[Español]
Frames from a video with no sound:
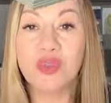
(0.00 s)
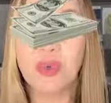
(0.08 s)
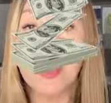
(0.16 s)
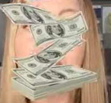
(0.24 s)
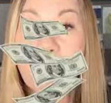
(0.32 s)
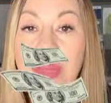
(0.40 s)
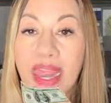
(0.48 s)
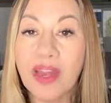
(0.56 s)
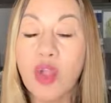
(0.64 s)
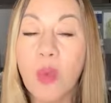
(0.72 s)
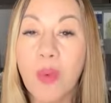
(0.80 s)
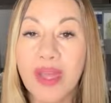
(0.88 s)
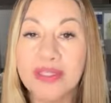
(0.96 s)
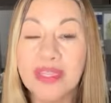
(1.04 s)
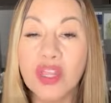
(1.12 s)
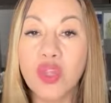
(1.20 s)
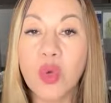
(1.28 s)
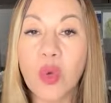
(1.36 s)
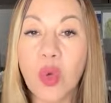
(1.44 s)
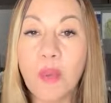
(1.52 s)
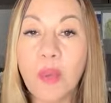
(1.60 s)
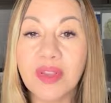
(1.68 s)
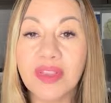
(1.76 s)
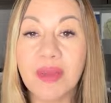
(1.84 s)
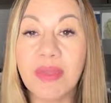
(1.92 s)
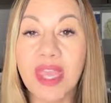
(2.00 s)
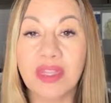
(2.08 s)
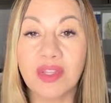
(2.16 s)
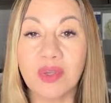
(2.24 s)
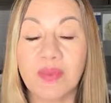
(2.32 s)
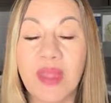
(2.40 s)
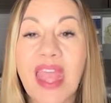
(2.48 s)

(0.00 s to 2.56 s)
puedan ver cómo va a ser tu comportamiento.